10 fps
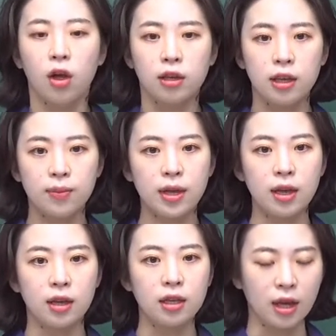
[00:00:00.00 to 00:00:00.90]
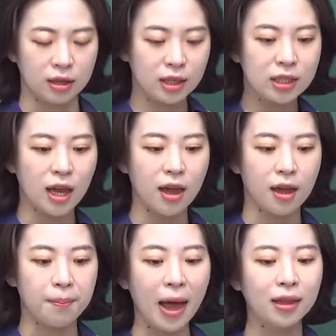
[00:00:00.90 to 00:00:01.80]
이미 이, 이제
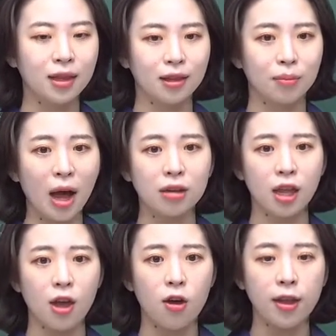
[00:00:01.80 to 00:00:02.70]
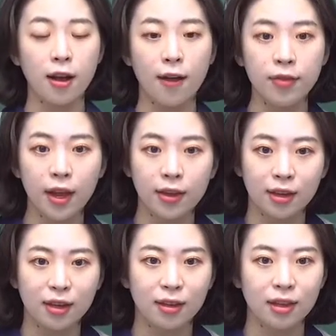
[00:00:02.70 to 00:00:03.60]
막, 막 태어난 깐난
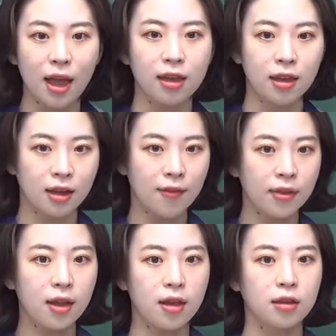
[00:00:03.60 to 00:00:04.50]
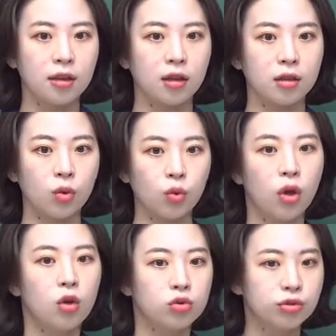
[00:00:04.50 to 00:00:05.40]
애기인데 이 깐난 애기한테도
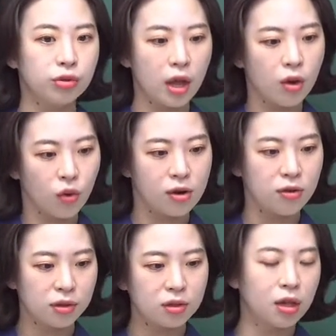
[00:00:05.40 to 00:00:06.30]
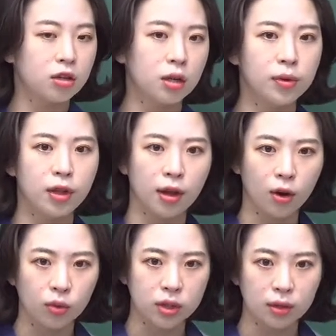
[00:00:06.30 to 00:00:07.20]
군대에 관련된 세금을
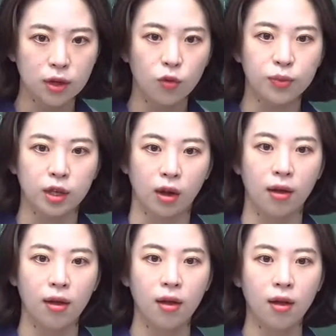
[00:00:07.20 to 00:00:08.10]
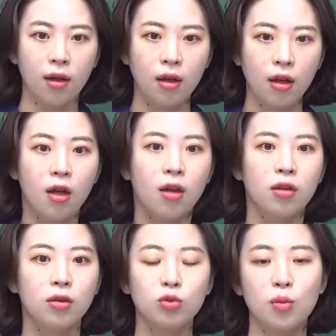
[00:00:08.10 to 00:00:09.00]
내라고 찾아옵니다.
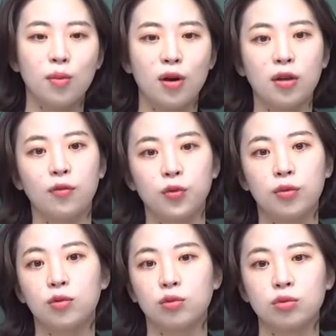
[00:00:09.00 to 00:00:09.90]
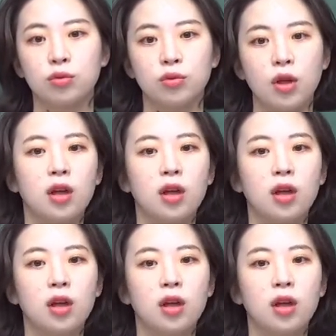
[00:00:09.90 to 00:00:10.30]
이게 정말 말이 안 되는 거죠.